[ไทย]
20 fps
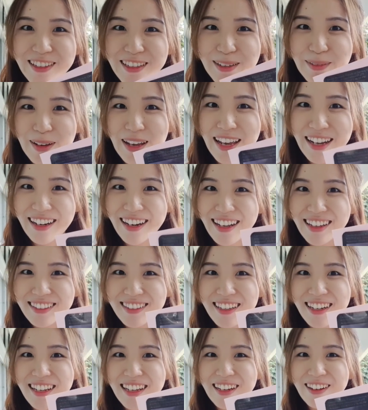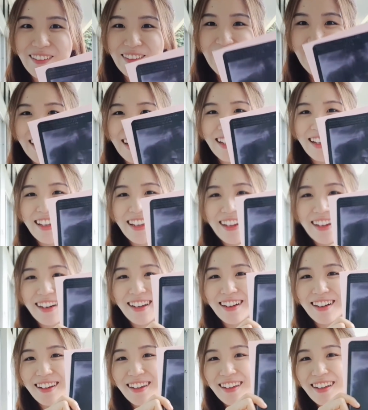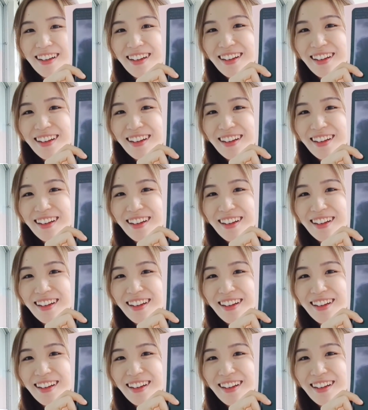คือแผ่นเอ็กซเรย์ของนายเองนะคะ